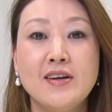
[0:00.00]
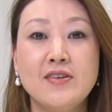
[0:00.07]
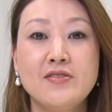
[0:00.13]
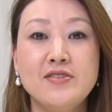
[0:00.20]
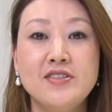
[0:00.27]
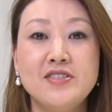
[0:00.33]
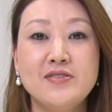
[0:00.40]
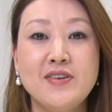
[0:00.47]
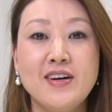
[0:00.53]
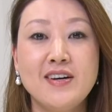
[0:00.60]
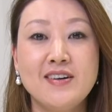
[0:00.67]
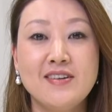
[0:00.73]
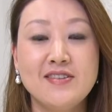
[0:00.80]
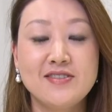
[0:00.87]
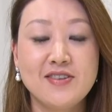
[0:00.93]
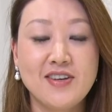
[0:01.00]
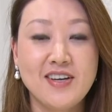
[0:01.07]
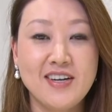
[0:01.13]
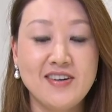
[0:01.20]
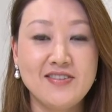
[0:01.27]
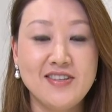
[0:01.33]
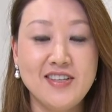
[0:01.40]
こんにちは、細木
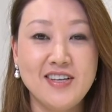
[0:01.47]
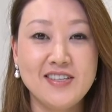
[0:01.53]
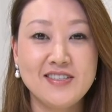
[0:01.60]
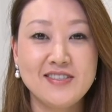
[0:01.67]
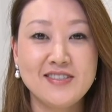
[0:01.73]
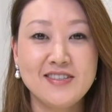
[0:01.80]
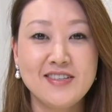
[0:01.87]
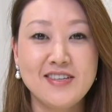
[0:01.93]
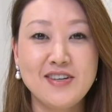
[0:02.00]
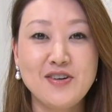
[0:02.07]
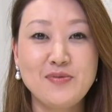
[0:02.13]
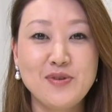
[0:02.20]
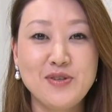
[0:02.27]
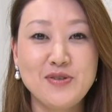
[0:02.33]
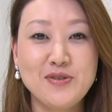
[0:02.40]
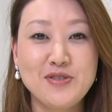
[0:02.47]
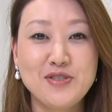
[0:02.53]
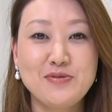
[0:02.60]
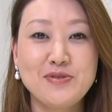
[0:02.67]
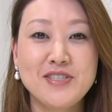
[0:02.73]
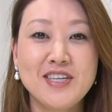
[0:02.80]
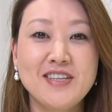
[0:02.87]
香織です。今日も
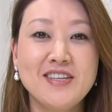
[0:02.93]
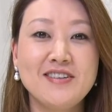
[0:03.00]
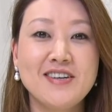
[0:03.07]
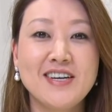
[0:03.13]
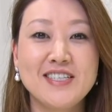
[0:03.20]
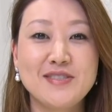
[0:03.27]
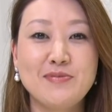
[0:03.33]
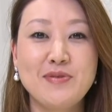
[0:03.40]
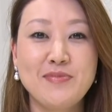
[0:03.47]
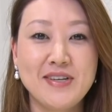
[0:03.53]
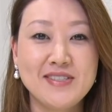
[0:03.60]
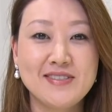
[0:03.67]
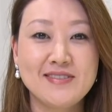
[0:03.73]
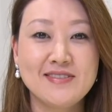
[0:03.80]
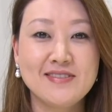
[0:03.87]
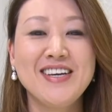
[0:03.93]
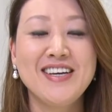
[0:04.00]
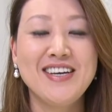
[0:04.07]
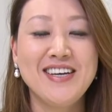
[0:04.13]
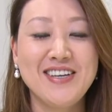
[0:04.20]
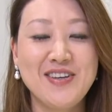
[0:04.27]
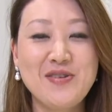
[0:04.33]
YouTube チャンネル始めます
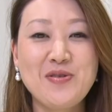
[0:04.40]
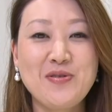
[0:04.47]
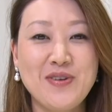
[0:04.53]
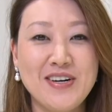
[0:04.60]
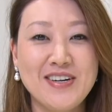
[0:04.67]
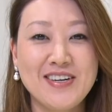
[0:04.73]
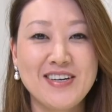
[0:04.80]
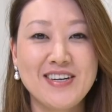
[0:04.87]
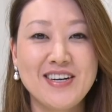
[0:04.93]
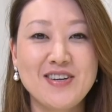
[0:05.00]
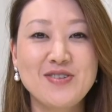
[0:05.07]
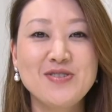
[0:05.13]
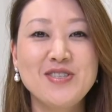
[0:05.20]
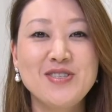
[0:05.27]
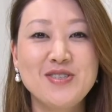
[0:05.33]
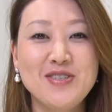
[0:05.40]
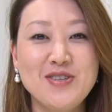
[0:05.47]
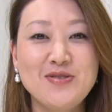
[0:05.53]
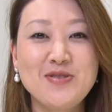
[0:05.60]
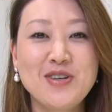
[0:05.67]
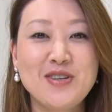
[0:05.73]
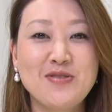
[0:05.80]
え。今日は確実
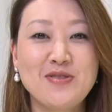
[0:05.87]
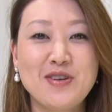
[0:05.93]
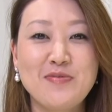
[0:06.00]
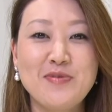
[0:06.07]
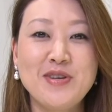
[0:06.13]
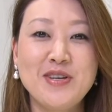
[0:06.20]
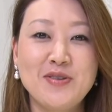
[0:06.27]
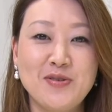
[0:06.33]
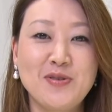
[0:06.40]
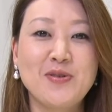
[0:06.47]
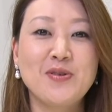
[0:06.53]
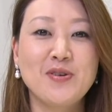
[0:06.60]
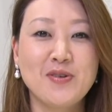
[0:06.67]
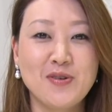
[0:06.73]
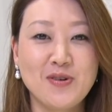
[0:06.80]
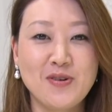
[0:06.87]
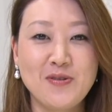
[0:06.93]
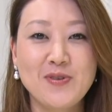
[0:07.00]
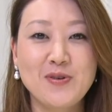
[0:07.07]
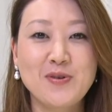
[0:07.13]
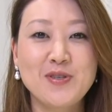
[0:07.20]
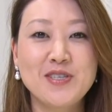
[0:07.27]
に運気の波に乗る方
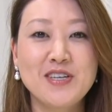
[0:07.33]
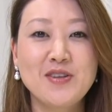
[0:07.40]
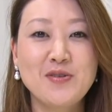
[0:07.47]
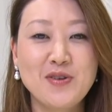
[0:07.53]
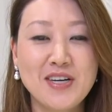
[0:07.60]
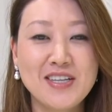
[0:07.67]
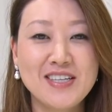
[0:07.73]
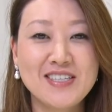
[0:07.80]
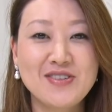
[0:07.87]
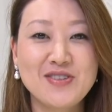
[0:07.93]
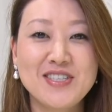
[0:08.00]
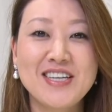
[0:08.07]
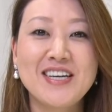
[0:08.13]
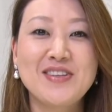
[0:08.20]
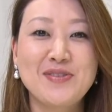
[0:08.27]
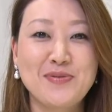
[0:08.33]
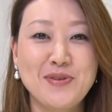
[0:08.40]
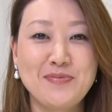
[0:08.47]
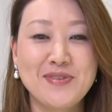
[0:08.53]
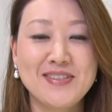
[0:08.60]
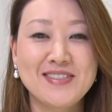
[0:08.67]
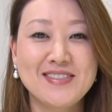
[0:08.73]
法、こちらのお話をしたいと思
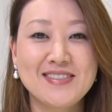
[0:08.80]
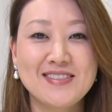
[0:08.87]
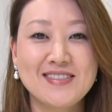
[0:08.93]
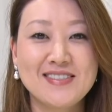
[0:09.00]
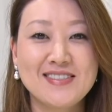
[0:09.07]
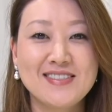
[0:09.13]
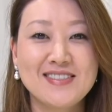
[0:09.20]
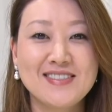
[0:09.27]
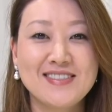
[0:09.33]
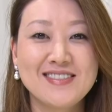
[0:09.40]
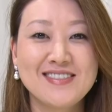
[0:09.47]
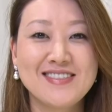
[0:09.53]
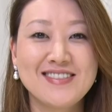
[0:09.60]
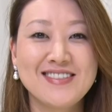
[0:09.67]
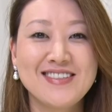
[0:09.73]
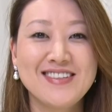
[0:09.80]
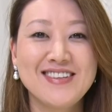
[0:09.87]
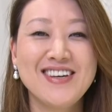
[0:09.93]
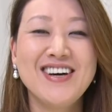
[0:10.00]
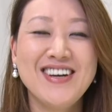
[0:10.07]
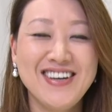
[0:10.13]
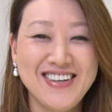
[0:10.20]
います。それ知りたいです
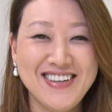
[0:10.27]
ね。